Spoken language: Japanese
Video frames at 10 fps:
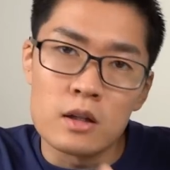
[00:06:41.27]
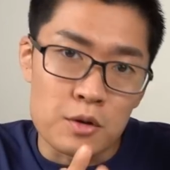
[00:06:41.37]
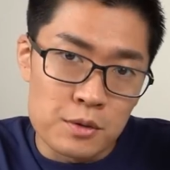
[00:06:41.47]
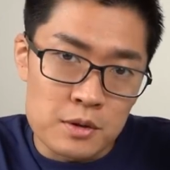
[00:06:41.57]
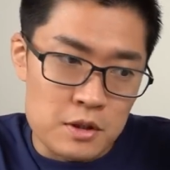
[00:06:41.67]

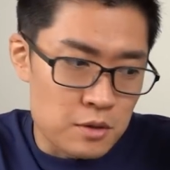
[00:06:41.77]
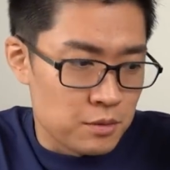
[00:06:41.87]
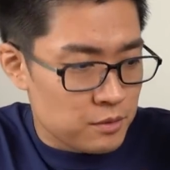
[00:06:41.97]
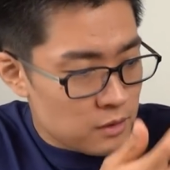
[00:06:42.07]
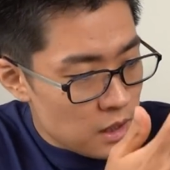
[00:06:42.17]
こういうふうに
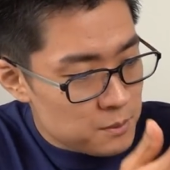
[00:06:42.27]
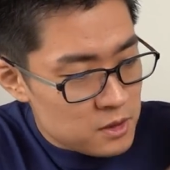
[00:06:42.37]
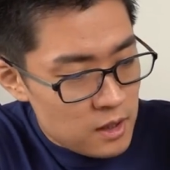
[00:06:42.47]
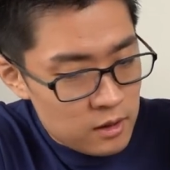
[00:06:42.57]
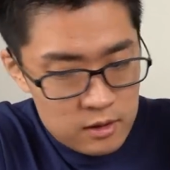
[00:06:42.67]
ソフトウェア
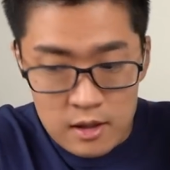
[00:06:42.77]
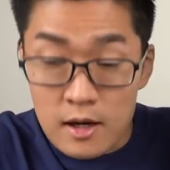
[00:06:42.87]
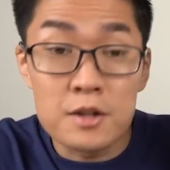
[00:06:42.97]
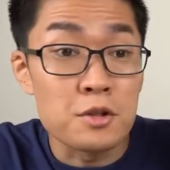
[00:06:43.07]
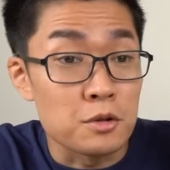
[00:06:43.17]
無線機で
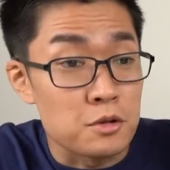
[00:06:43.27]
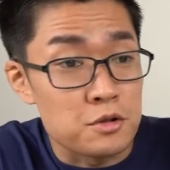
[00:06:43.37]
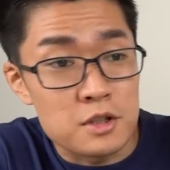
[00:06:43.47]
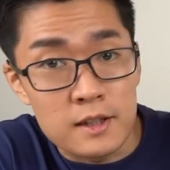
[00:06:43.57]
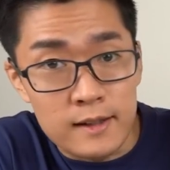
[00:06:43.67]
ラジオの
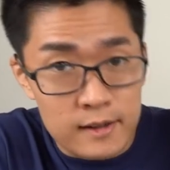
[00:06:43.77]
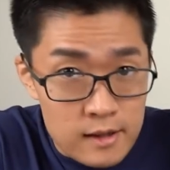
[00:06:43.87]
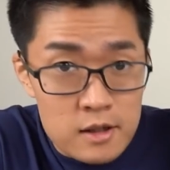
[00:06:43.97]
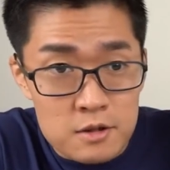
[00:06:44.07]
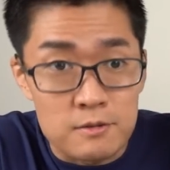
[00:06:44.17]
受信が
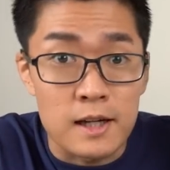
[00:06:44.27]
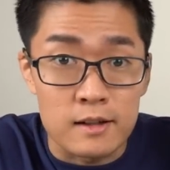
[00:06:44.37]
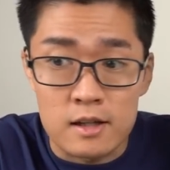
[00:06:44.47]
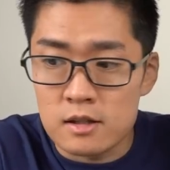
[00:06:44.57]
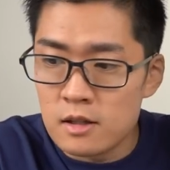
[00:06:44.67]
できるわ
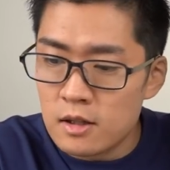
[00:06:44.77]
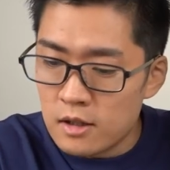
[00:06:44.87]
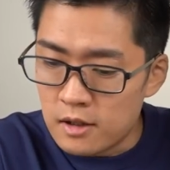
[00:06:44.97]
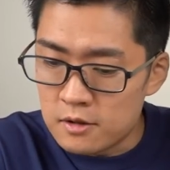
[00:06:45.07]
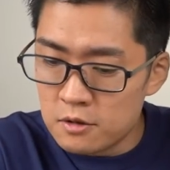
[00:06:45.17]
けです
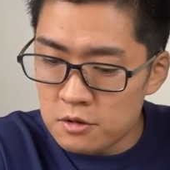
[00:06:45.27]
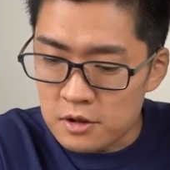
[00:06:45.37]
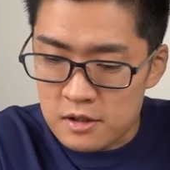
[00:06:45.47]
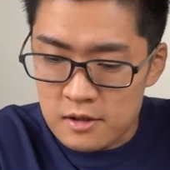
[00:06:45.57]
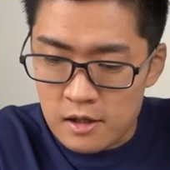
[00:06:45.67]
通
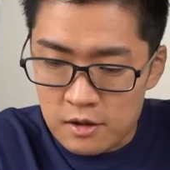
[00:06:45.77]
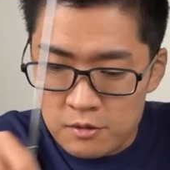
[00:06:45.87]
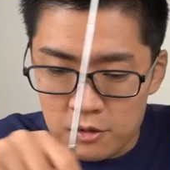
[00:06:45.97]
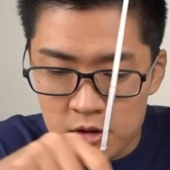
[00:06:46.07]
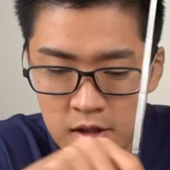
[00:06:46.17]
常ですね
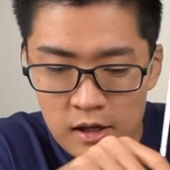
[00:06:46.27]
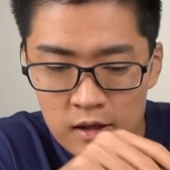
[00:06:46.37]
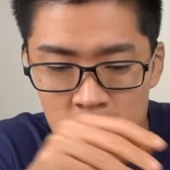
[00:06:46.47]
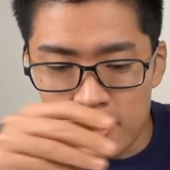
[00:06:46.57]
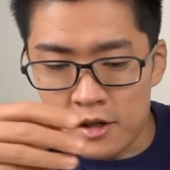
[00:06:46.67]
こういっ
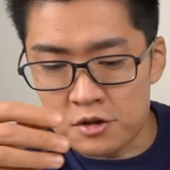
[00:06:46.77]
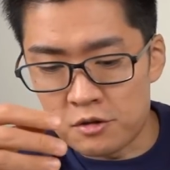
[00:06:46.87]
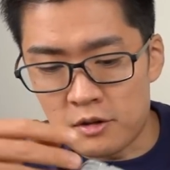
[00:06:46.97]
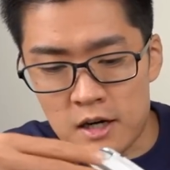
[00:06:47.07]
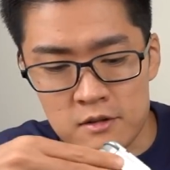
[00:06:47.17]
た
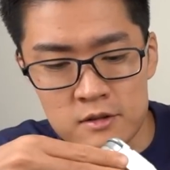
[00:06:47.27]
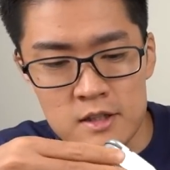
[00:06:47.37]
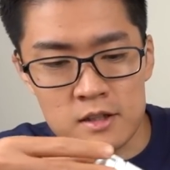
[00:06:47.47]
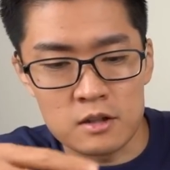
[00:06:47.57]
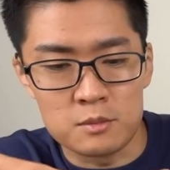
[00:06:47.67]
ラジオあるん
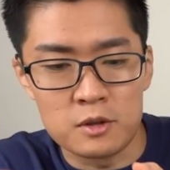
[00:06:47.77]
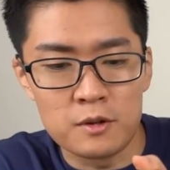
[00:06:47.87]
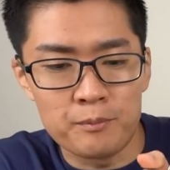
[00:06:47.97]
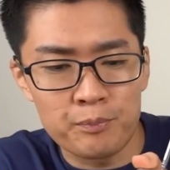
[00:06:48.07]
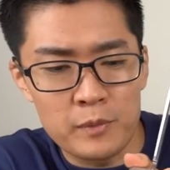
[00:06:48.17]
ですけど
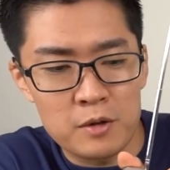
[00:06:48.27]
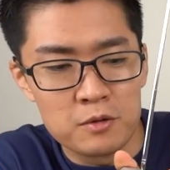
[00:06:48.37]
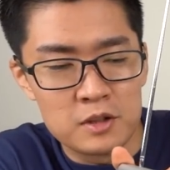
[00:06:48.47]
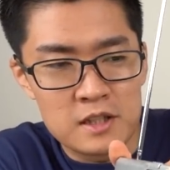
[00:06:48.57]
もこの